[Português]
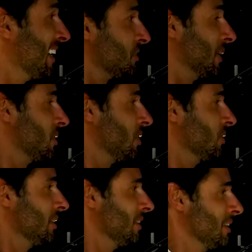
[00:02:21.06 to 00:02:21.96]
Can I try it
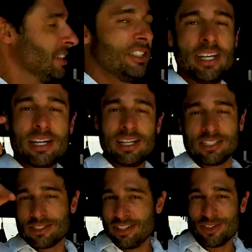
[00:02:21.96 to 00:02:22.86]
on? Yeah, sure. Yeah,
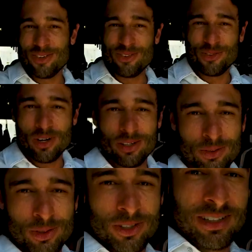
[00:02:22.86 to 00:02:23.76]
let's try it on.
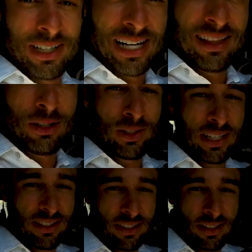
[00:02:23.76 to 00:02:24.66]
Good, good, good
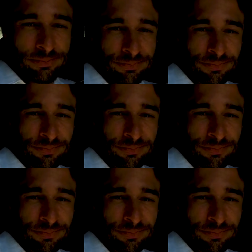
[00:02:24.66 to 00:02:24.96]
idea.